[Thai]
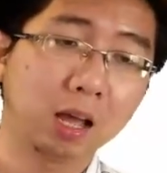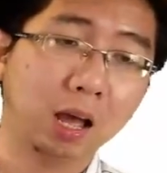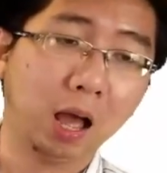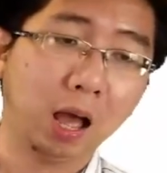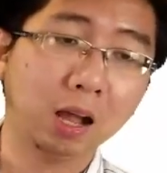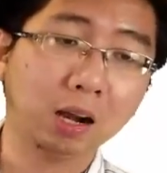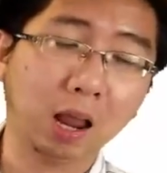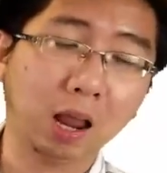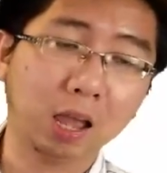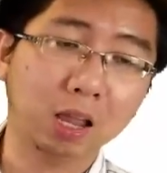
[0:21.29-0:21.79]

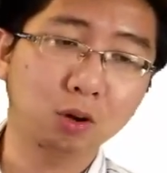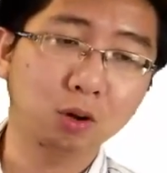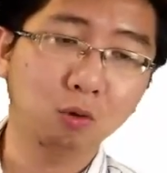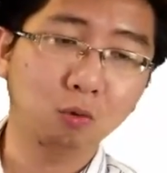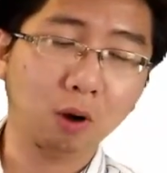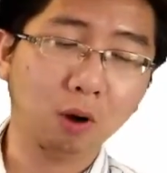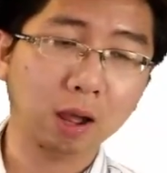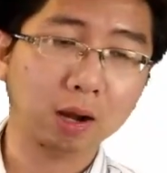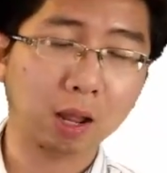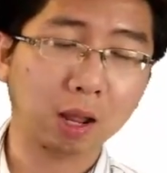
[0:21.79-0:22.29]
ข้างในดู
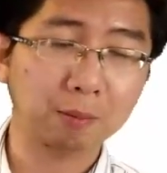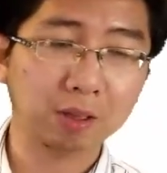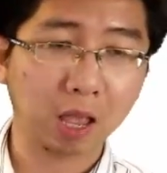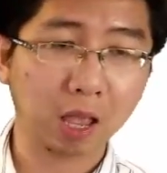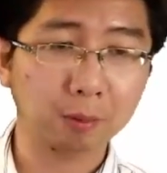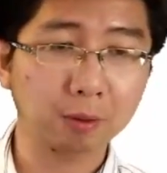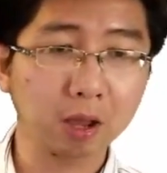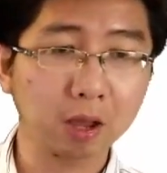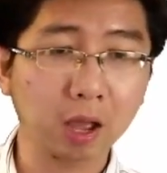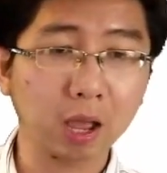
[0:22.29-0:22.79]
ว่าทำยังไง
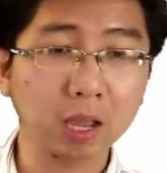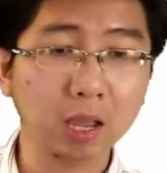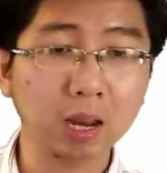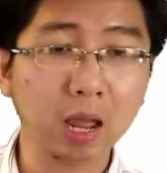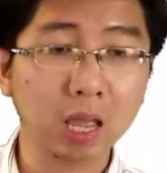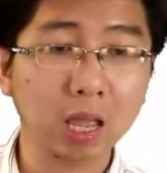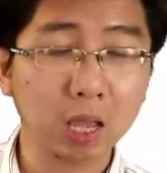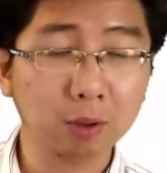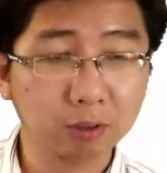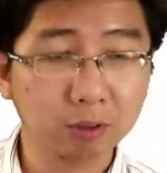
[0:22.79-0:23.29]
เพื่อให้ได้
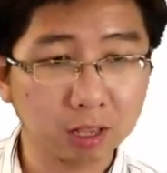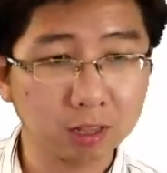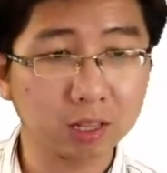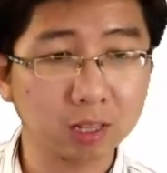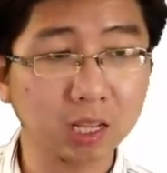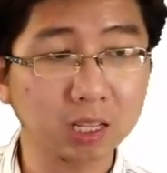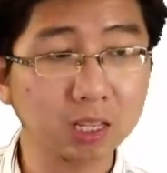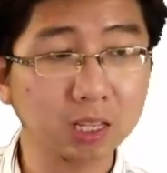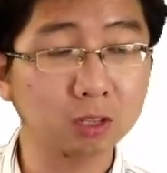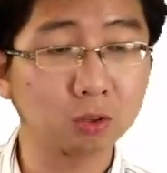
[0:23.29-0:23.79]

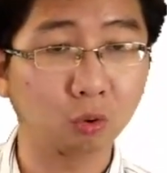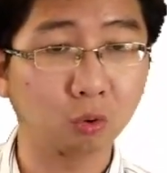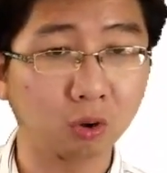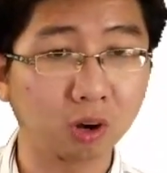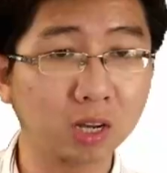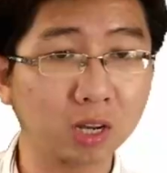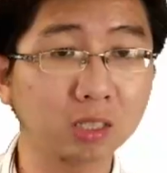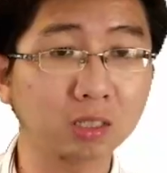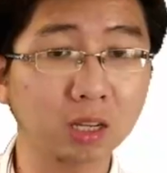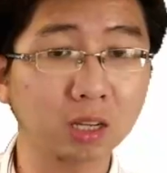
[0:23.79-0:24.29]
efficiency ที่สูง
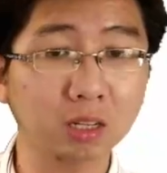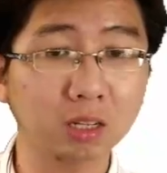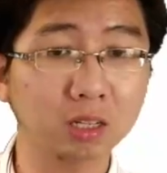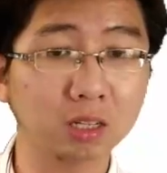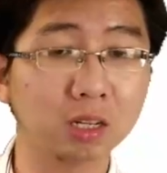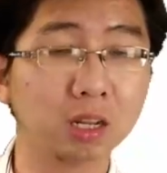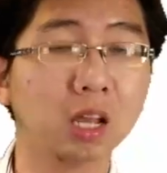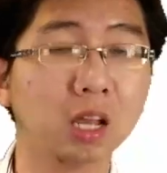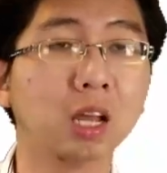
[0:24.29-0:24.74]
ขึ้นก็คือ